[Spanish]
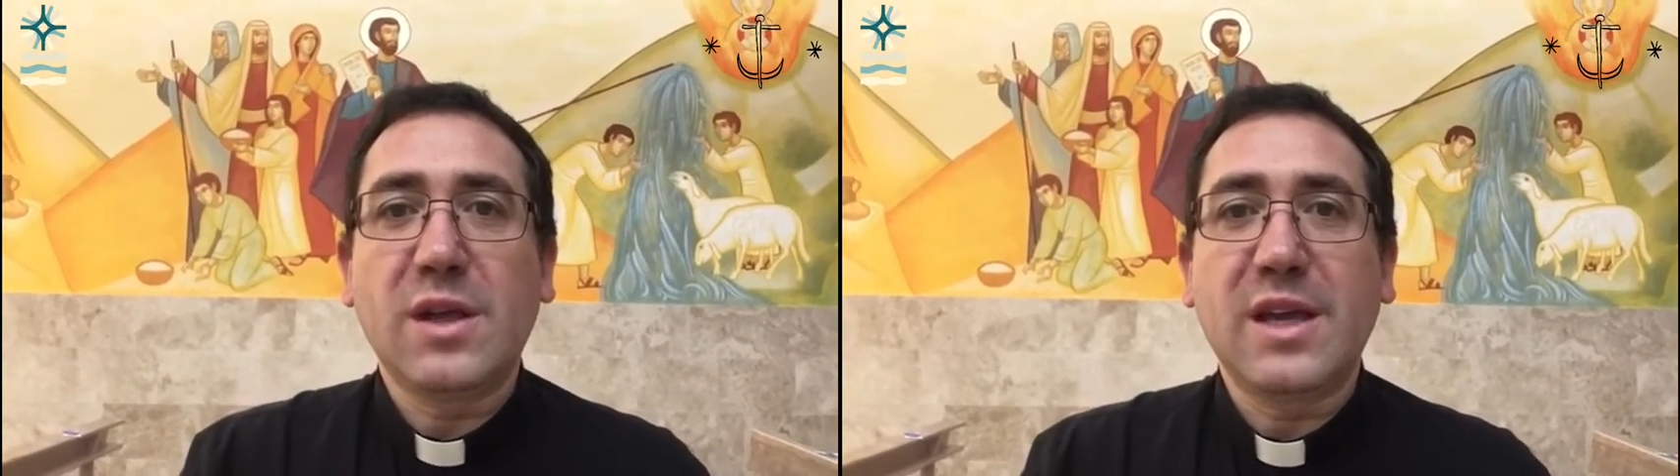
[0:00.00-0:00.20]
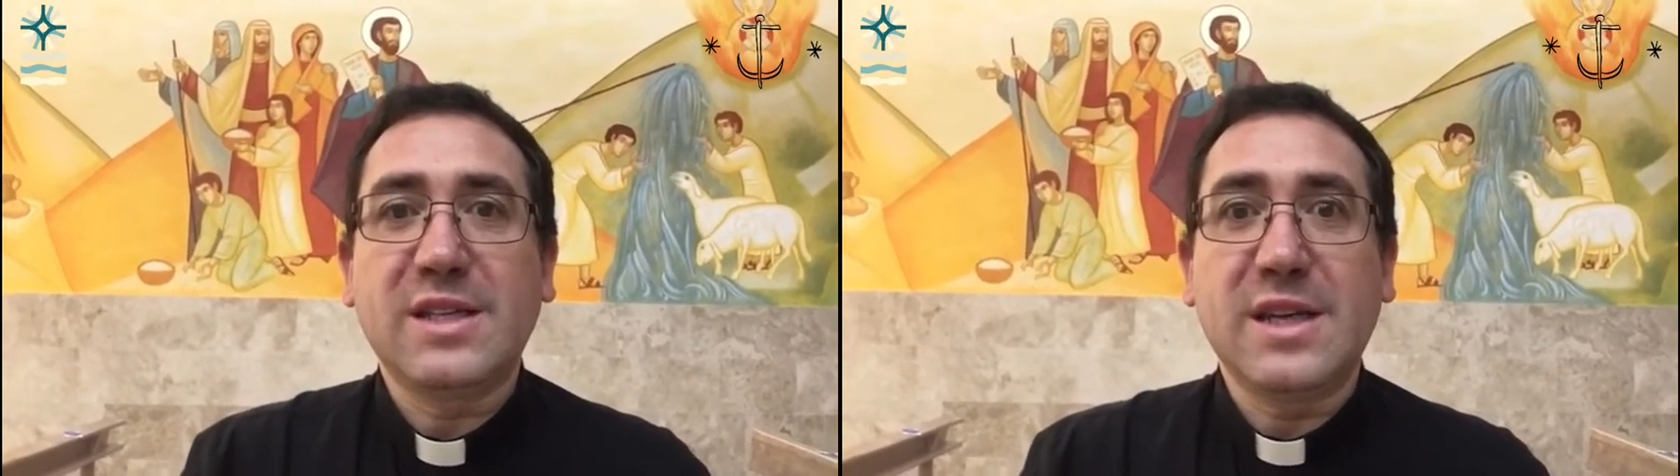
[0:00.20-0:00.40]

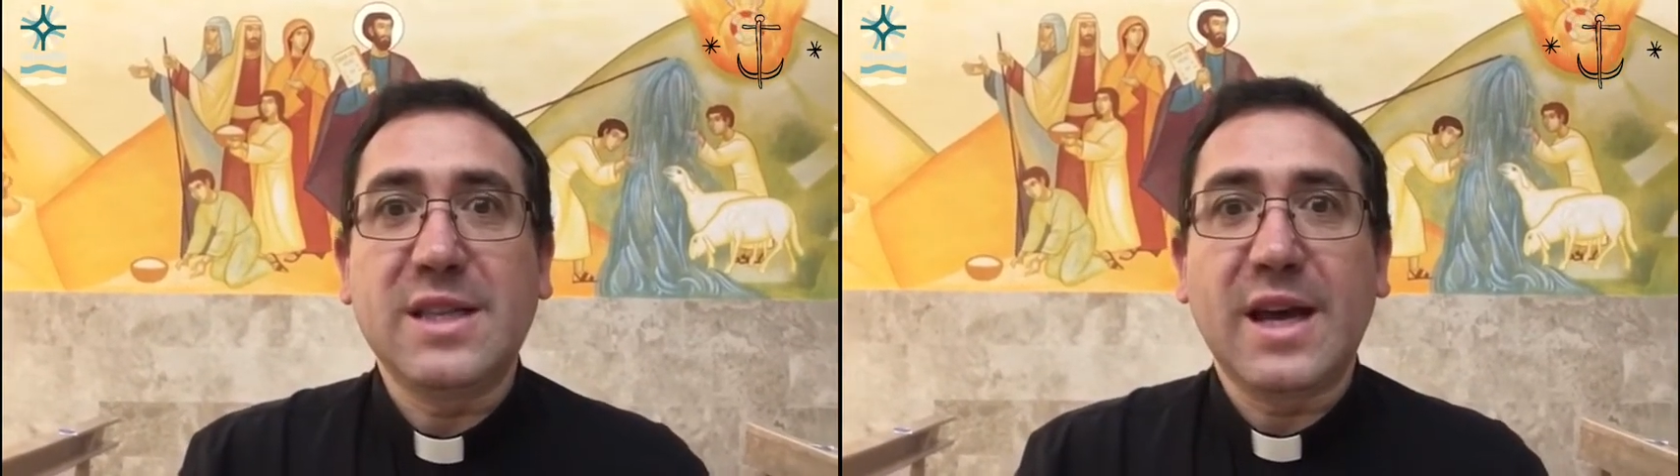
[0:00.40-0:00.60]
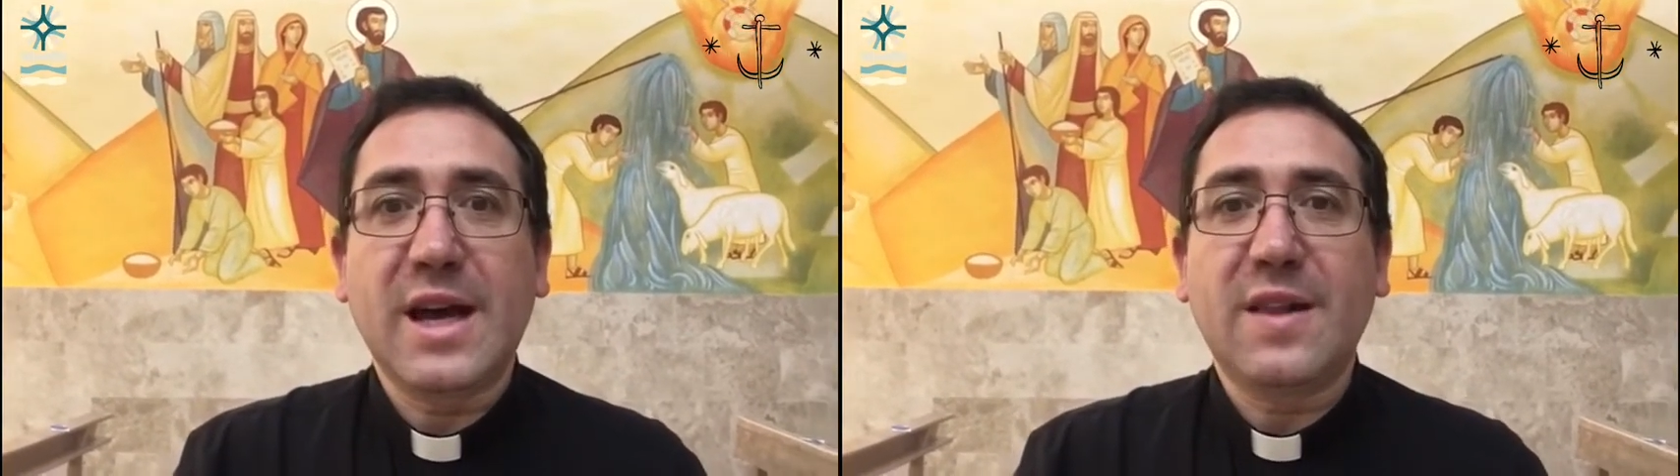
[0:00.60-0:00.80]
que sin
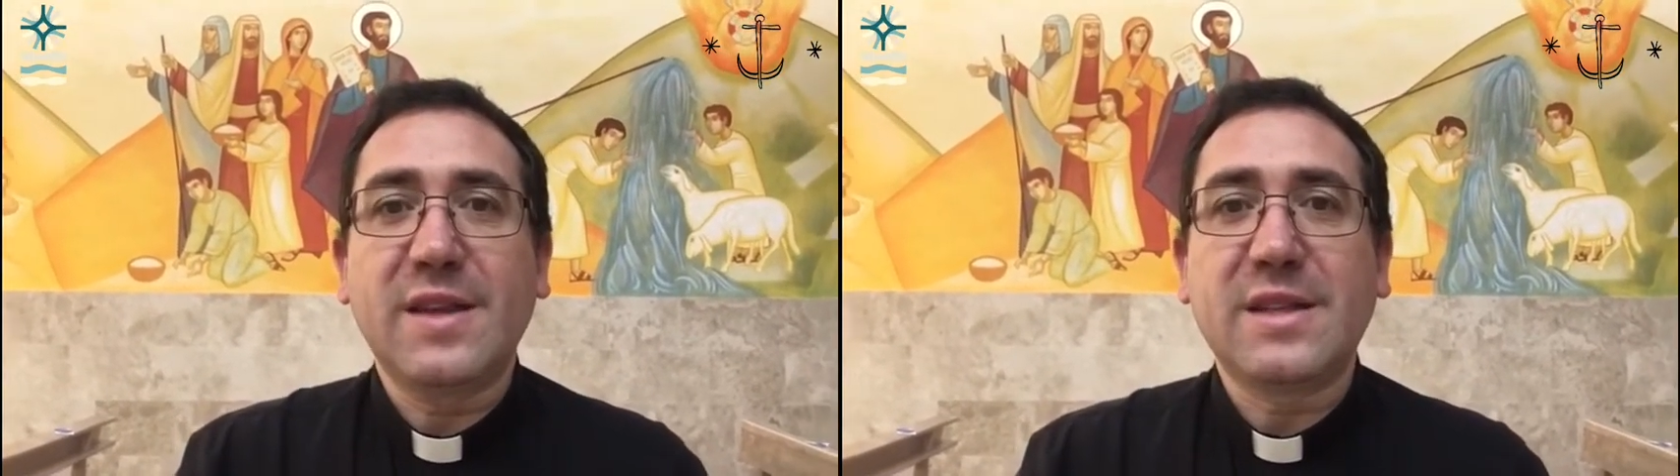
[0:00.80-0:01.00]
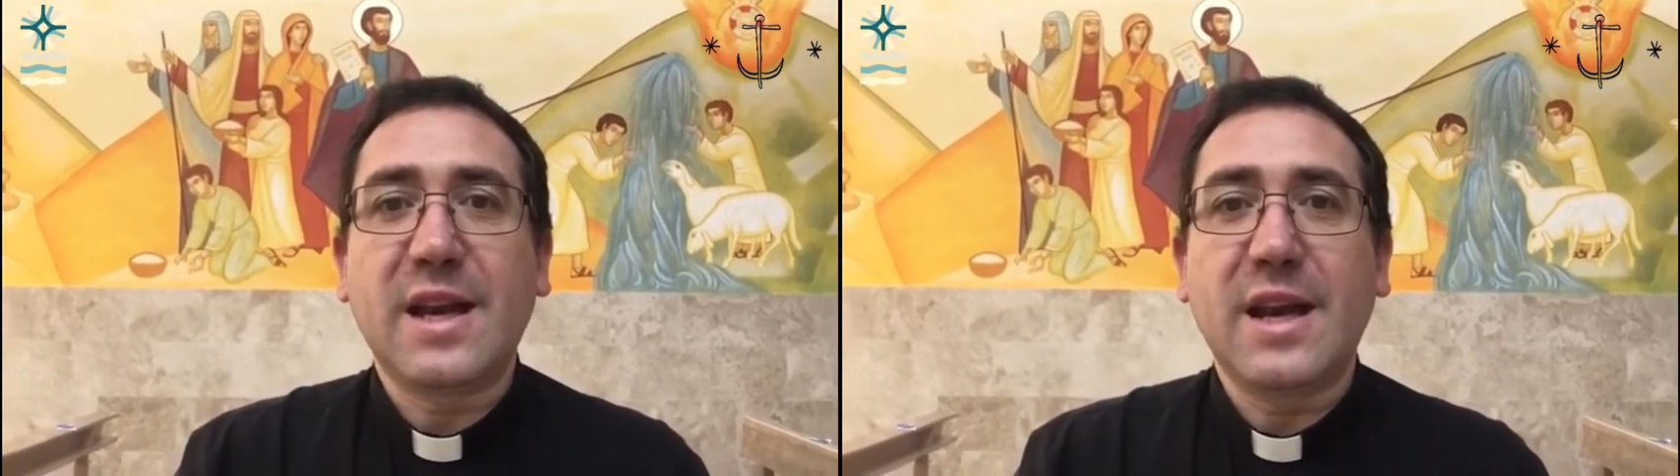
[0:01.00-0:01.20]
dejar de
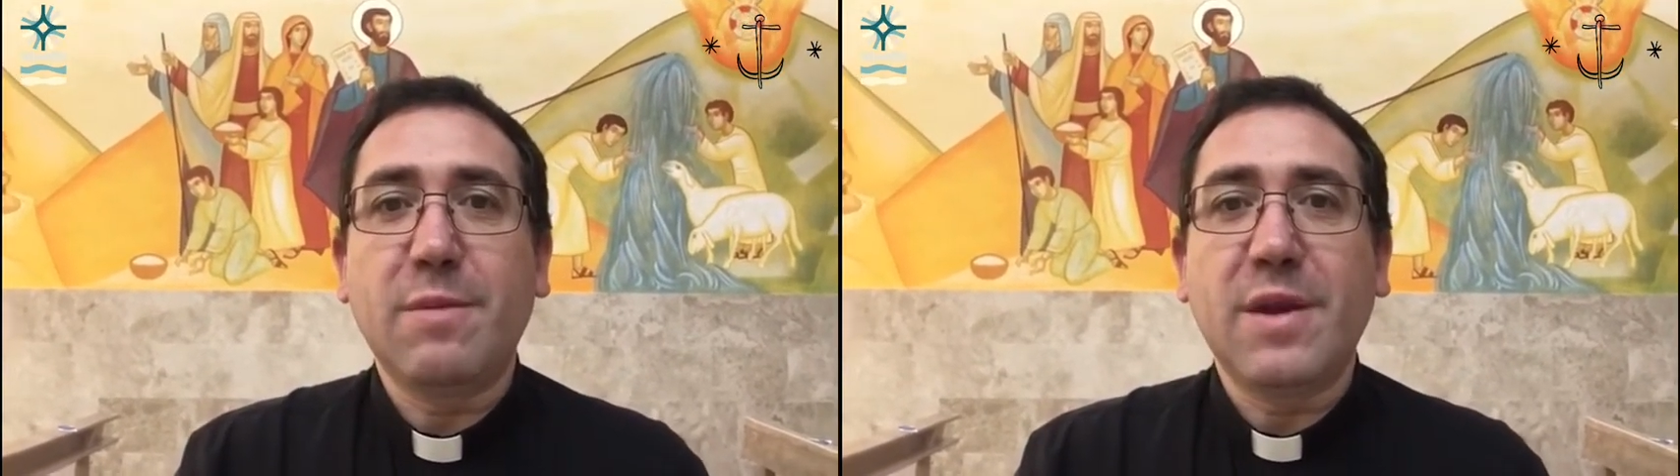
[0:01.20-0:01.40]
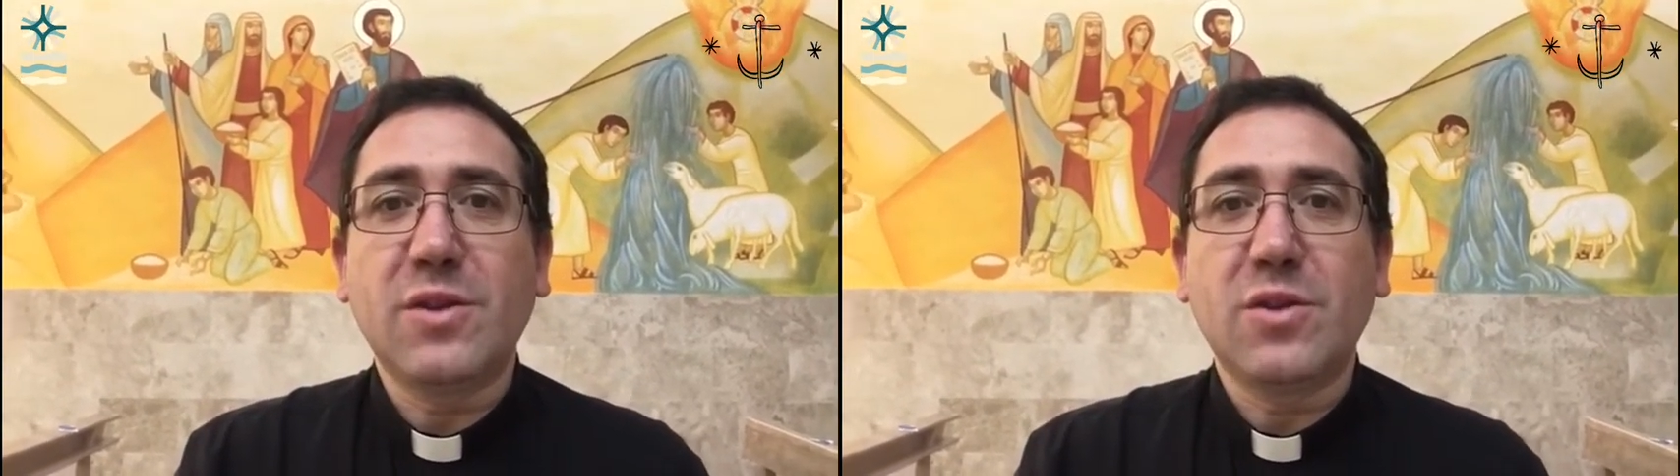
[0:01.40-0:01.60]
ser
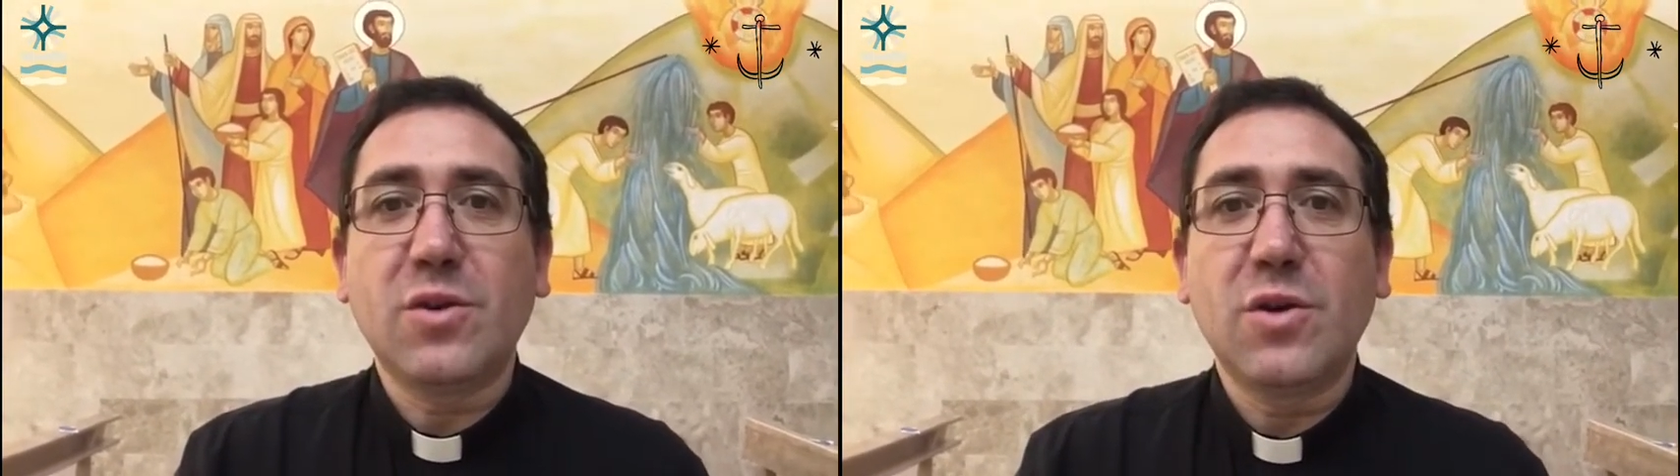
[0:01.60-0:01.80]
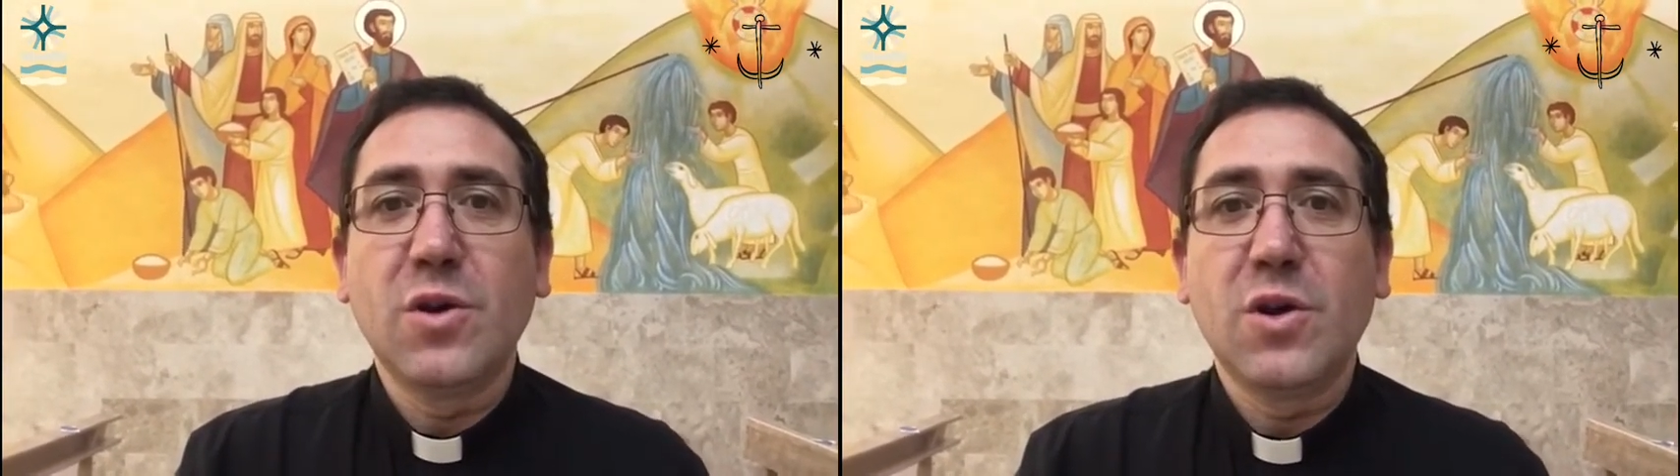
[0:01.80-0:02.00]
alimento